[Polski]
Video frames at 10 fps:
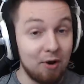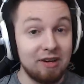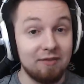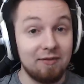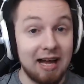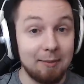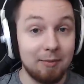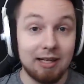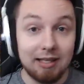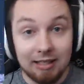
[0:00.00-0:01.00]
powiem wam,
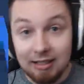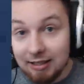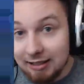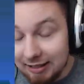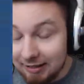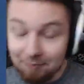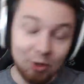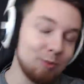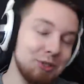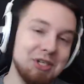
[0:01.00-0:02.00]
e,
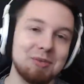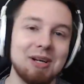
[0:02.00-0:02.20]
no musi